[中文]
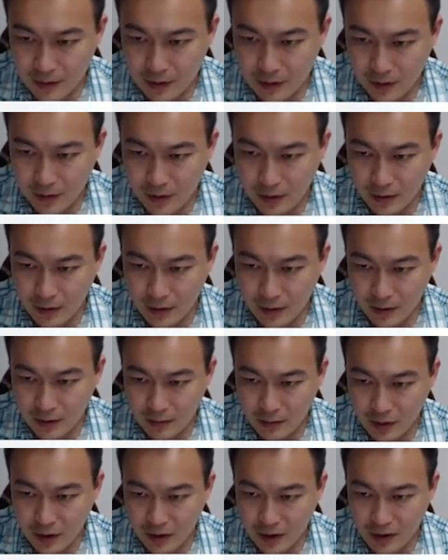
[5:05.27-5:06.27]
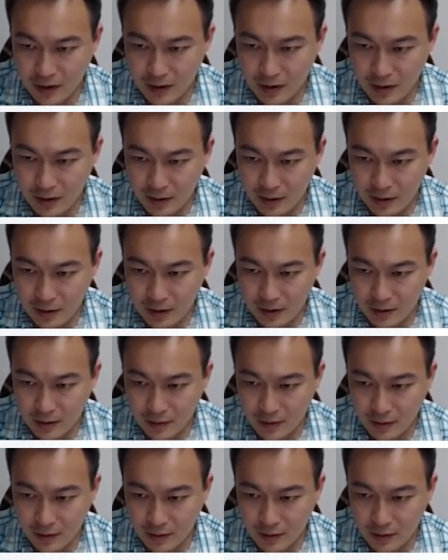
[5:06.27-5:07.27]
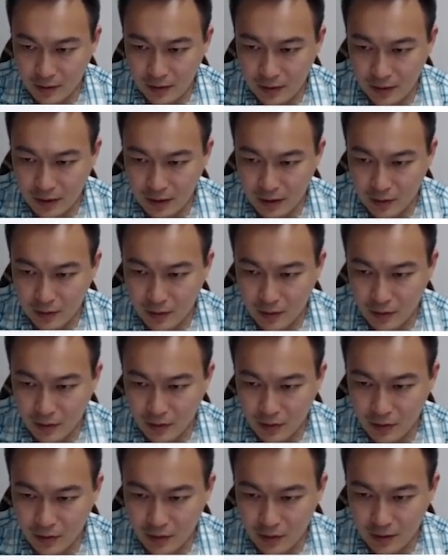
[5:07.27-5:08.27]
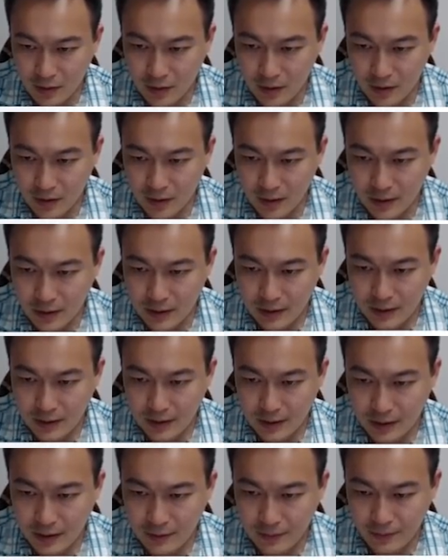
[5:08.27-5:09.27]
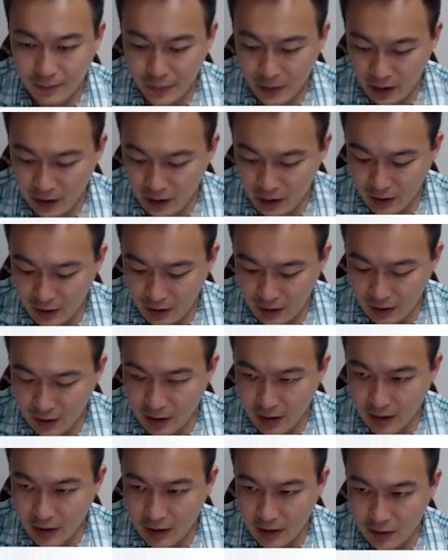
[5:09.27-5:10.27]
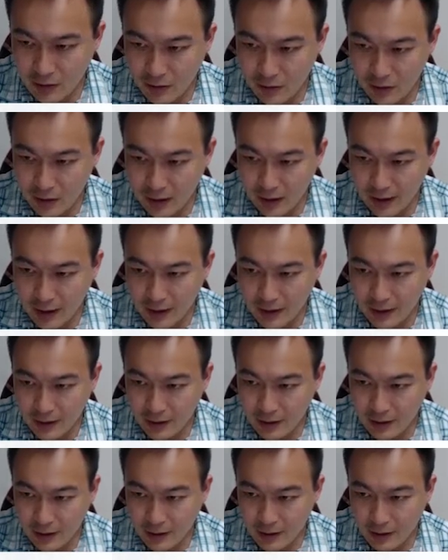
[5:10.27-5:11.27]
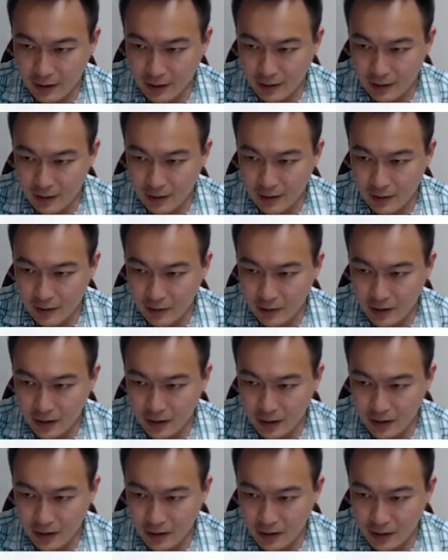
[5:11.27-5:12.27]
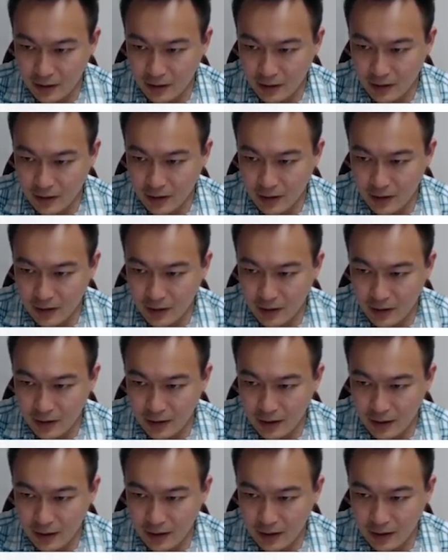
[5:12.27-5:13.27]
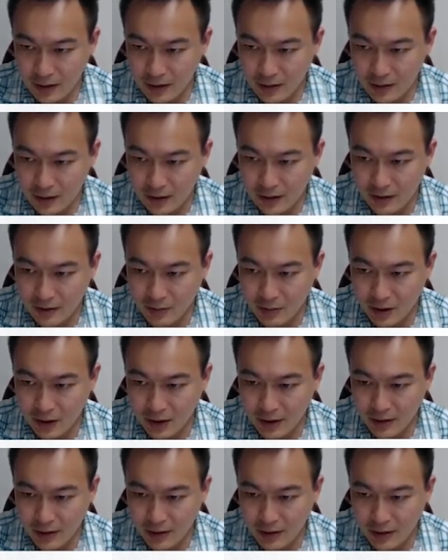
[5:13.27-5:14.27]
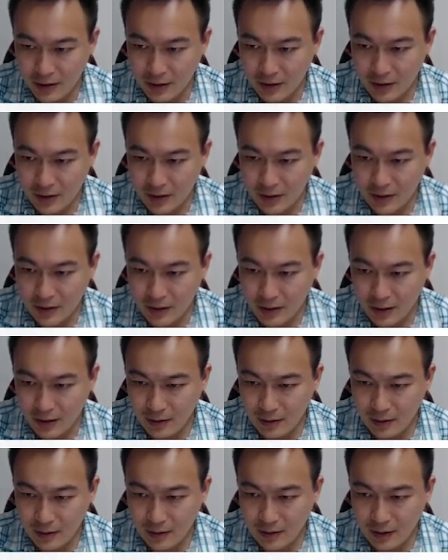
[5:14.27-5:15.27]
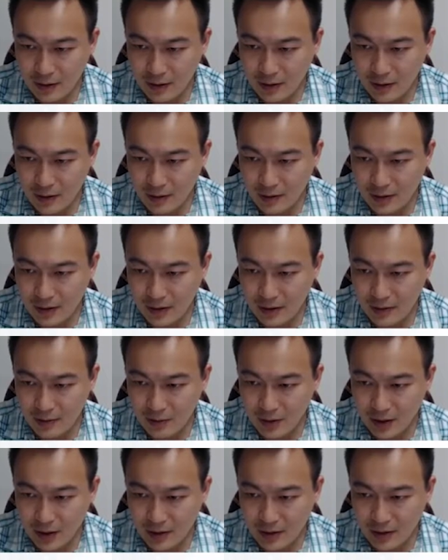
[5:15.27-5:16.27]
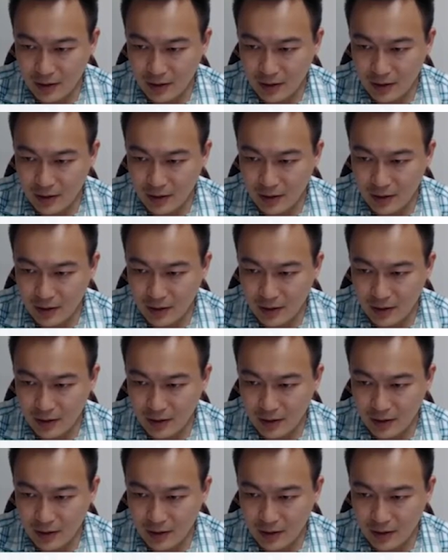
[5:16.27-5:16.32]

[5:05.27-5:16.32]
呃，p 等于啊一跟 a 移过来，呃，对不起，一跟 a 在这边。然后 L 在这边